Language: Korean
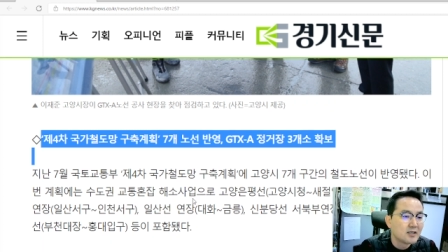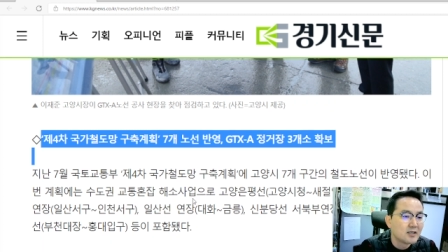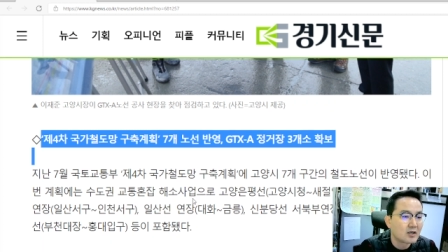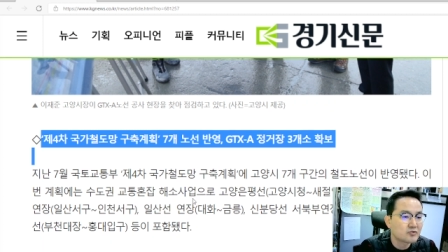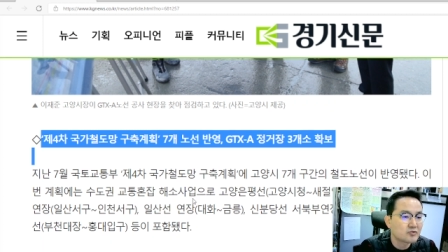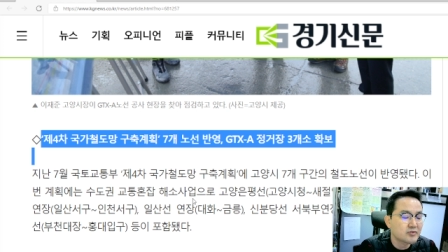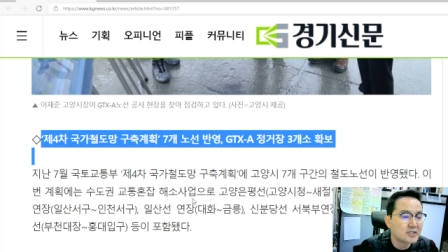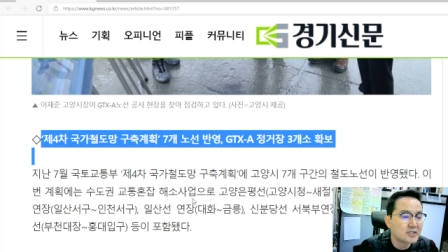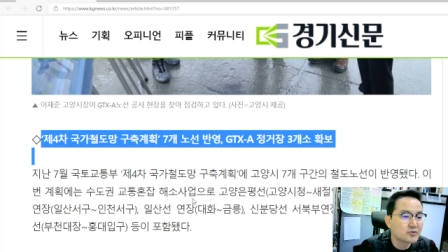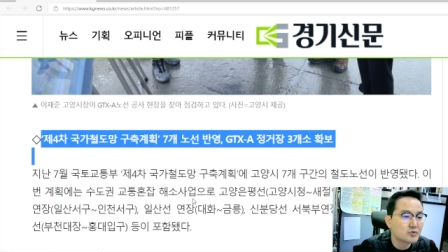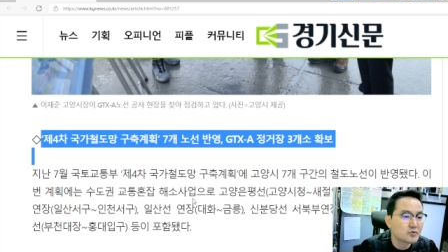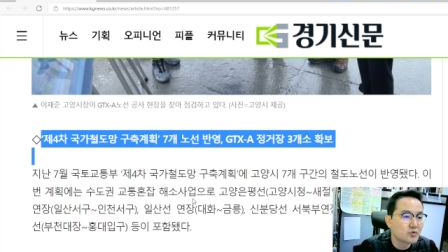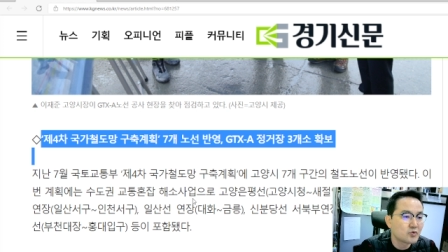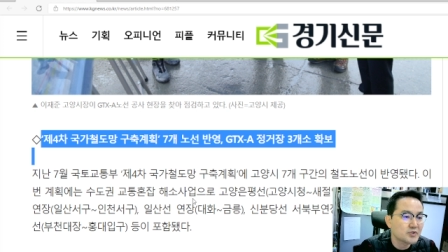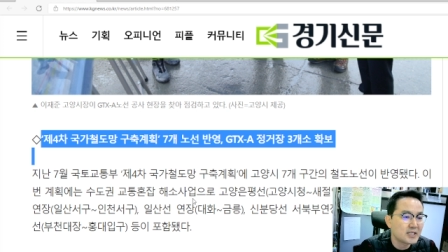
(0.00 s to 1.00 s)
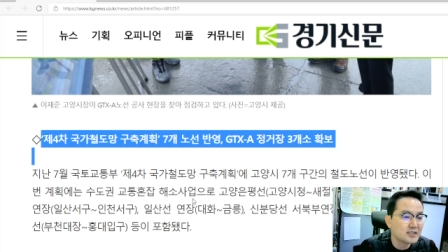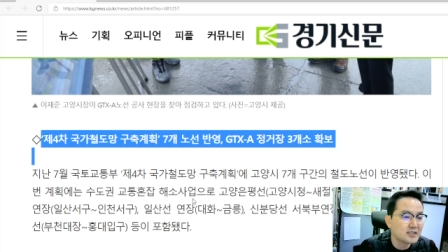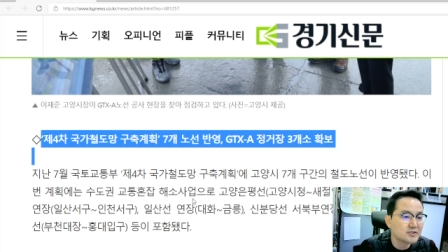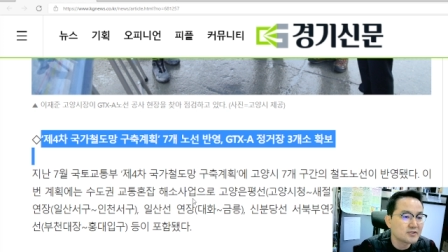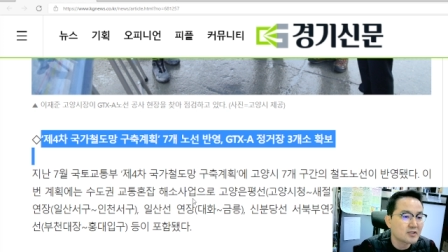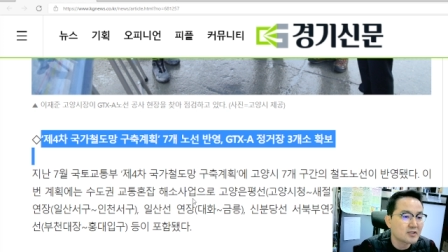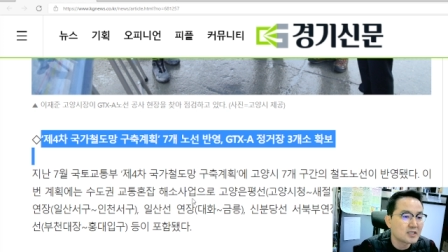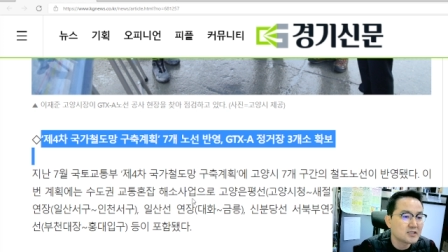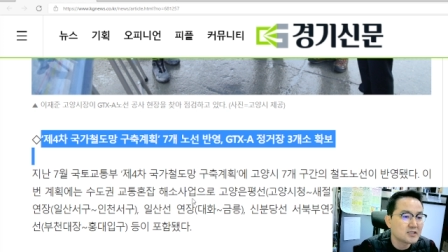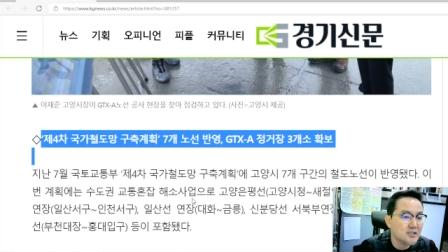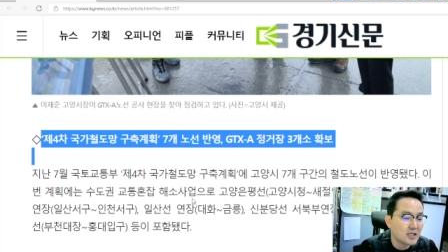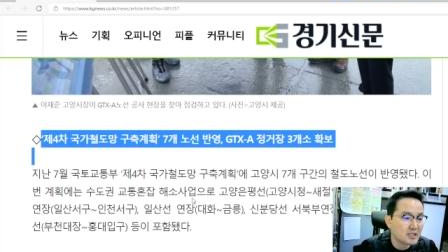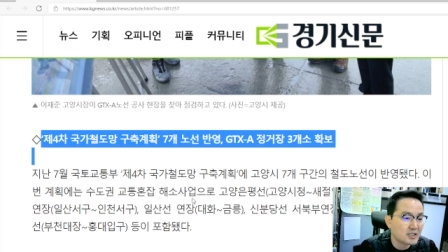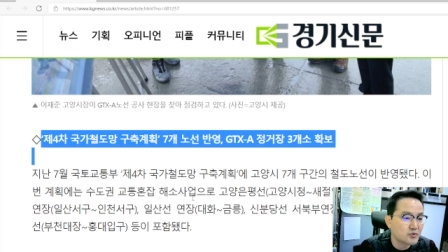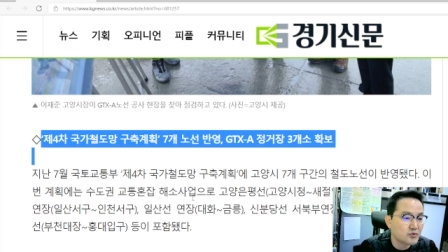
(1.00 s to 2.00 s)
어, 추가적으로 창릉역까지
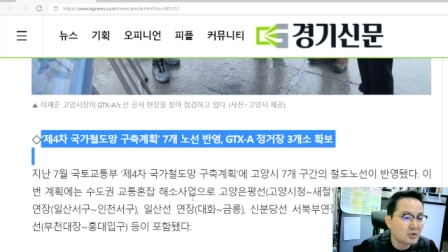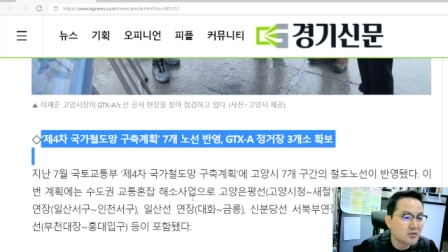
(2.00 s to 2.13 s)
한 개소가